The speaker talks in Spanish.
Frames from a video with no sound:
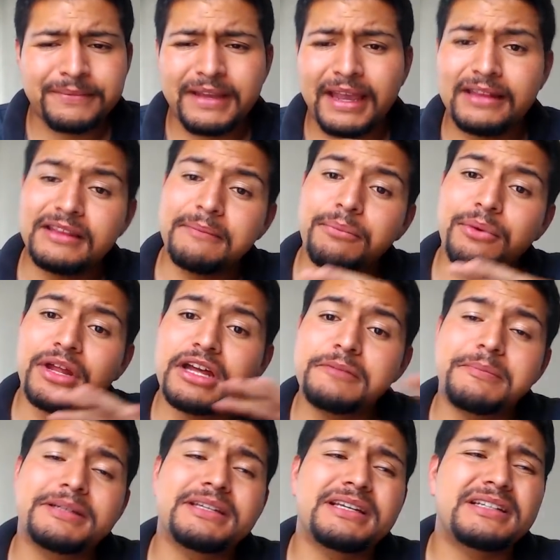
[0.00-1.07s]
Que en temporadas
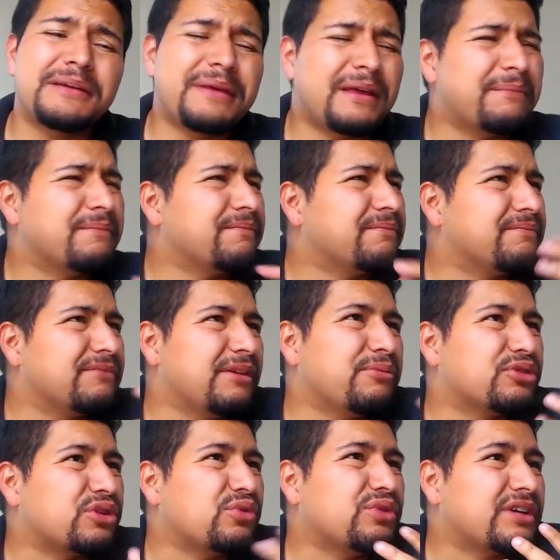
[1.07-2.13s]
pasadas había
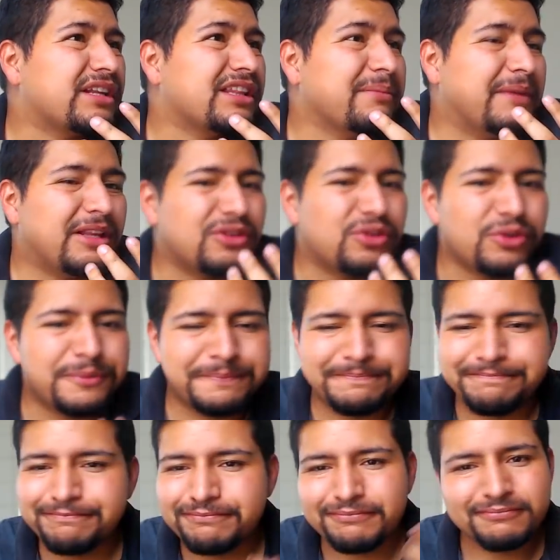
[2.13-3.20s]
demostrado un rendimiento
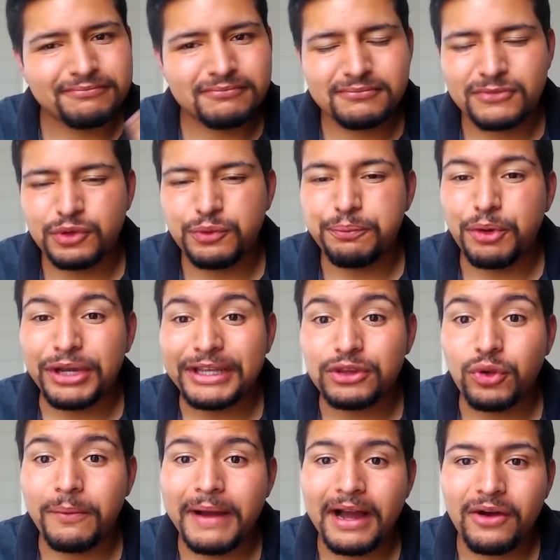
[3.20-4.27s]
un
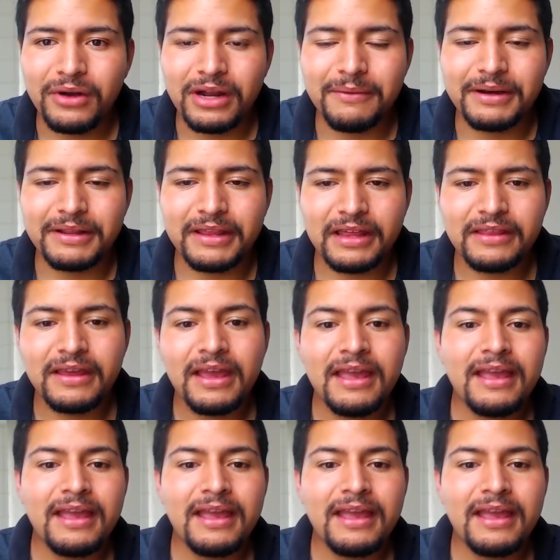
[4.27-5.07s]
poquito bajo, la verdad,